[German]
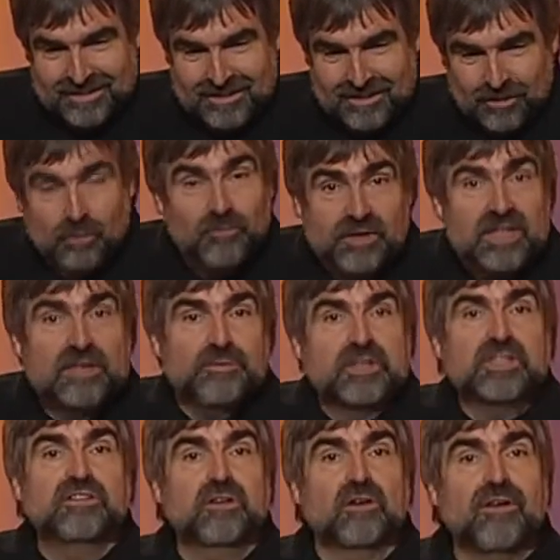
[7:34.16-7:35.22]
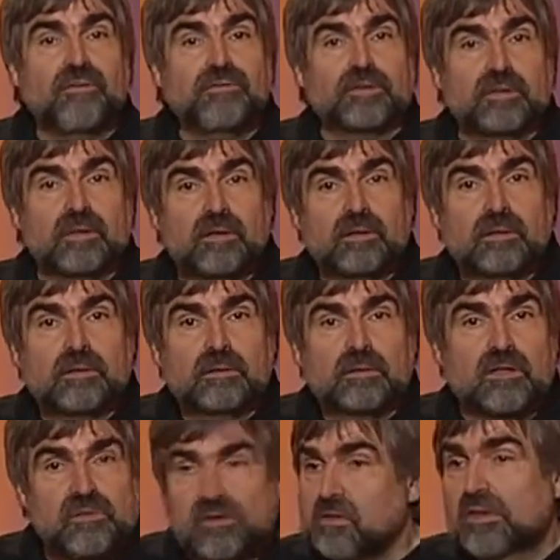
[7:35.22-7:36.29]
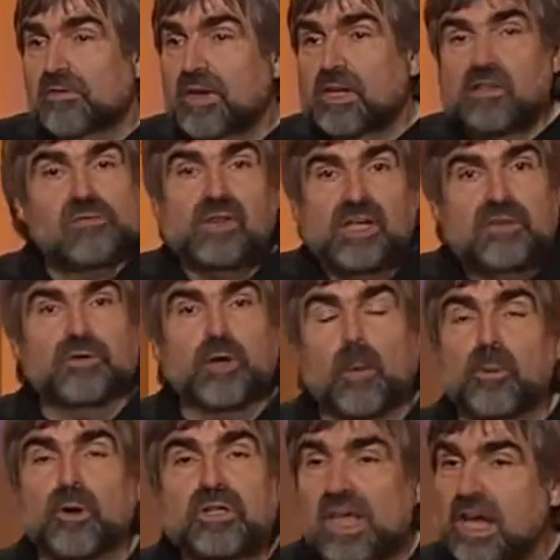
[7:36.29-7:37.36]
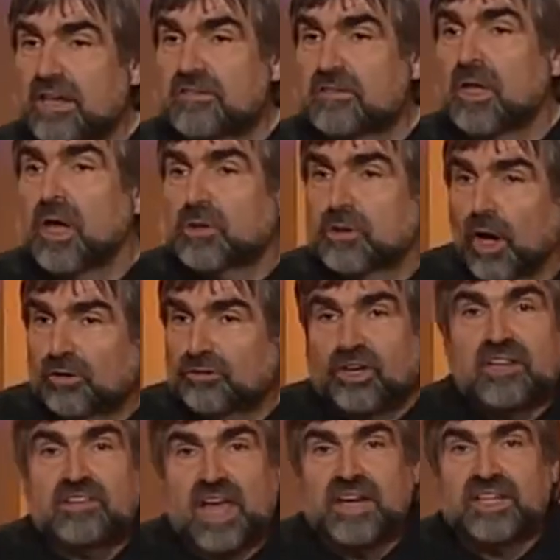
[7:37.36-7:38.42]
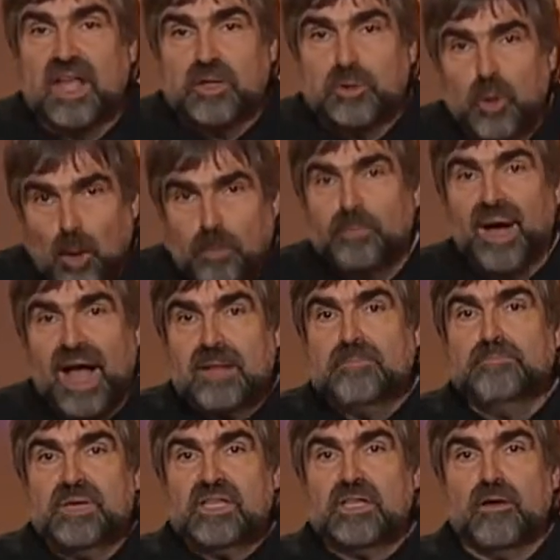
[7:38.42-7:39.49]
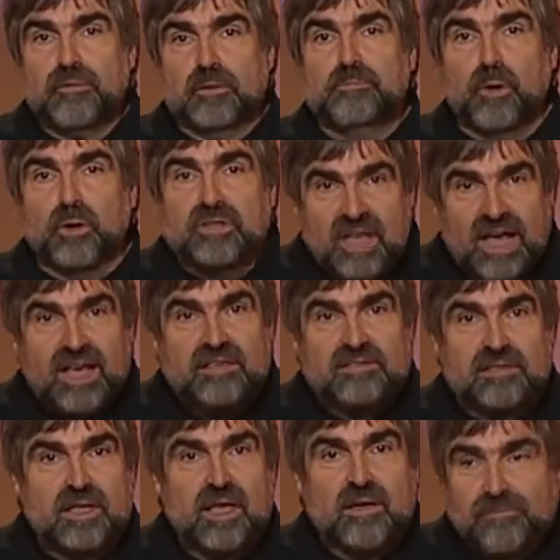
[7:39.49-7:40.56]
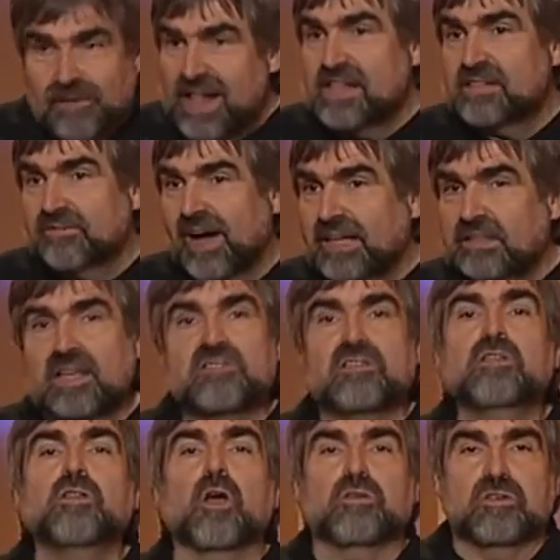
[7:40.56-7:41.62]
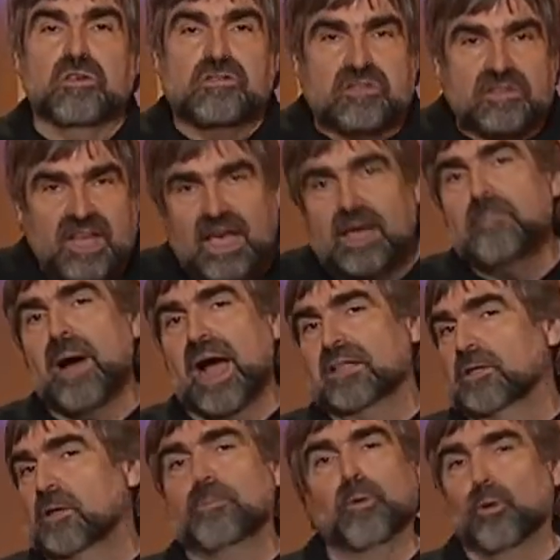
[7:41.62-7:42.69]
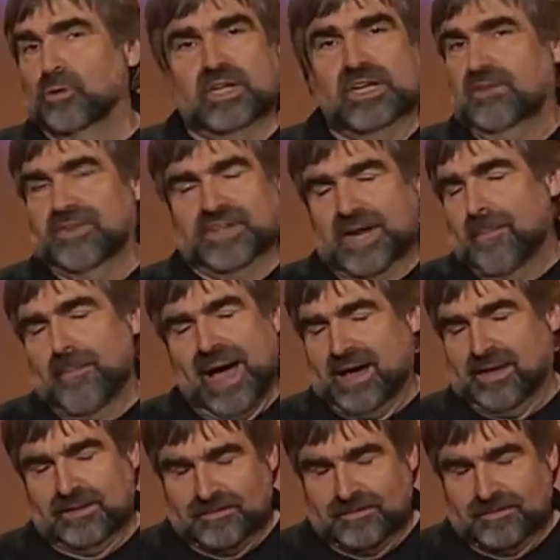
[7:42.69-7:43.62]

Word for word: Und wir liefern nicht nur Waffen. Das wissen die wenigsten. Wir liefern auch Prothesen. Deutschland ist einer der Top-Anbieter von Prothesen. Weltweit, das sind doch Systemangebote, die wir da machen.